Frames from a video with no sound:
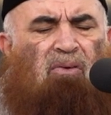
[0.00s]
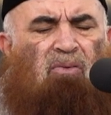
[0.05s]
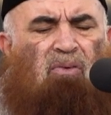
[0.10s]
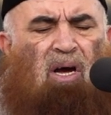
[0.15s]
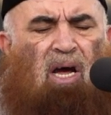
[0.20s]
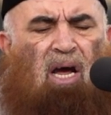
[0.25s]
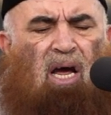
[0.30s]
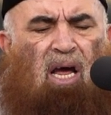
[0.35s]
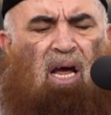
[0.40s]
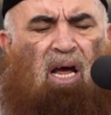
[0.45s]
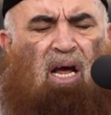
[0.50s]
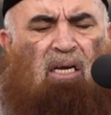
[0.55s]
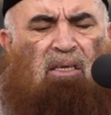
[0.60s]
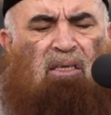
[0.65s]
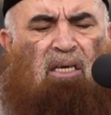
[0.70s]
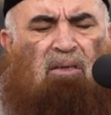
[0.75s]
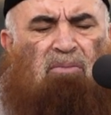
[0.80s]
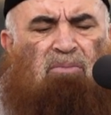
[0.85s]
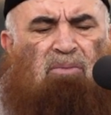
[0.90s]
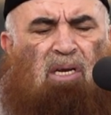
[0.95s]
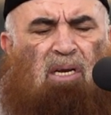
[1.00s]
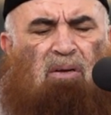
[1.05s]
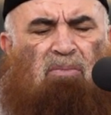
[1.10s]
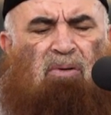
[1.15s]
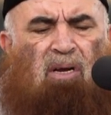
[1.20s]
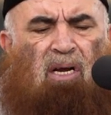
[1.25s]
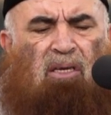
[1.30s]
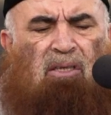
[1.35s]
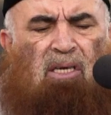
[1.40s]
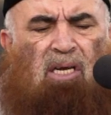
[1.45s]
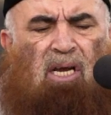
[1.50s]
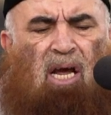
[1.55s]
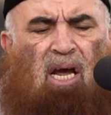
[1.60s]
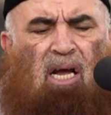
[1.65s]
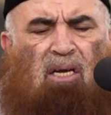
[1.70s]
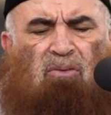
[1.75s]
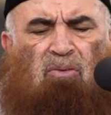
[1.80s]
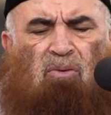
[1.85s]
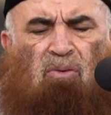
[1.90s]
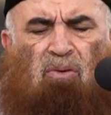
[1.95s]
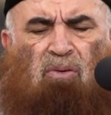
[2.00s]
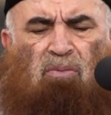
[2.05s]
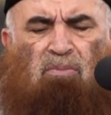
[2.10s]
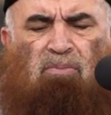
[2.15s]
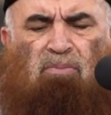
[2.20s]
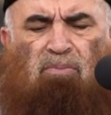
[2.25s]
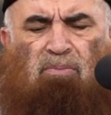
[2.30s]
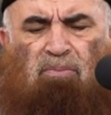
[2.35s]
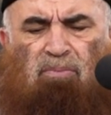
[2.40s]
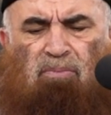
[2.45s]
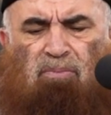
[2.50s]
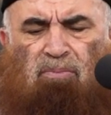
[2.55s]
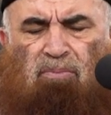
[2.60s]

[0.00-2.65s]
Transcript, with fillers: وأحاطت بهم خطيئاتهم